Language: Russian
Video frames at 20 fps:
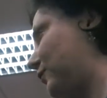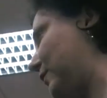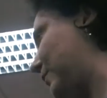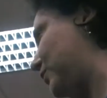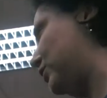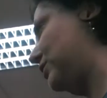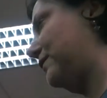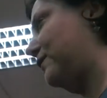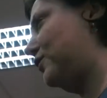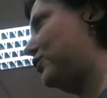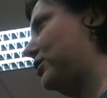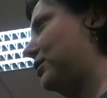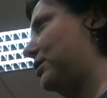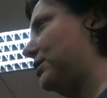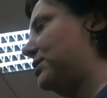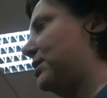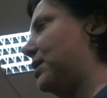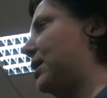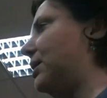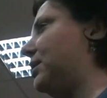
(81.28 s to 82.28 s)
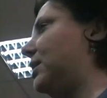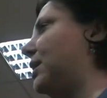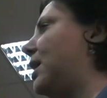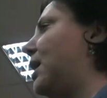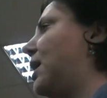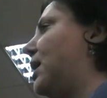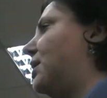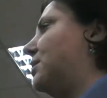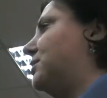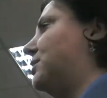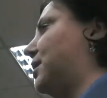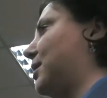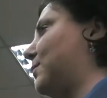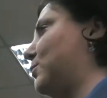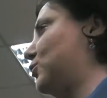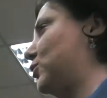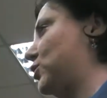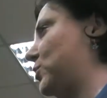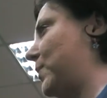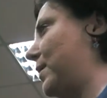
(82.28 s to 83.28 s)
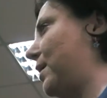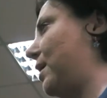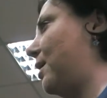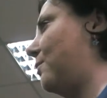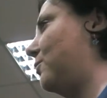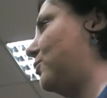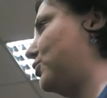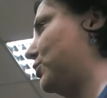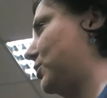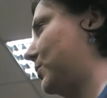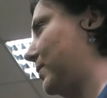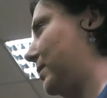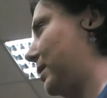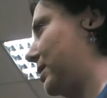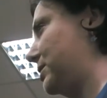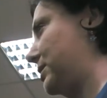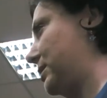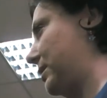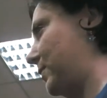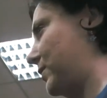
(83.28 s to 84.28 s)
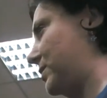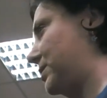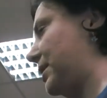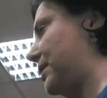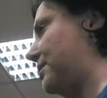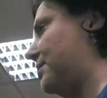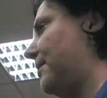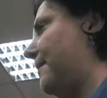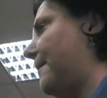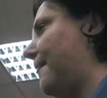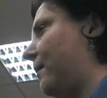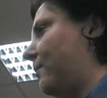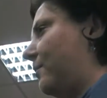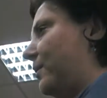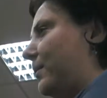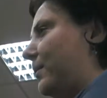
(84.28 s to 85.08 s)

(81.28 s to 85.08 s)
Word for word: вообще совершенно странный. С таким же успехом можно было написать «Мы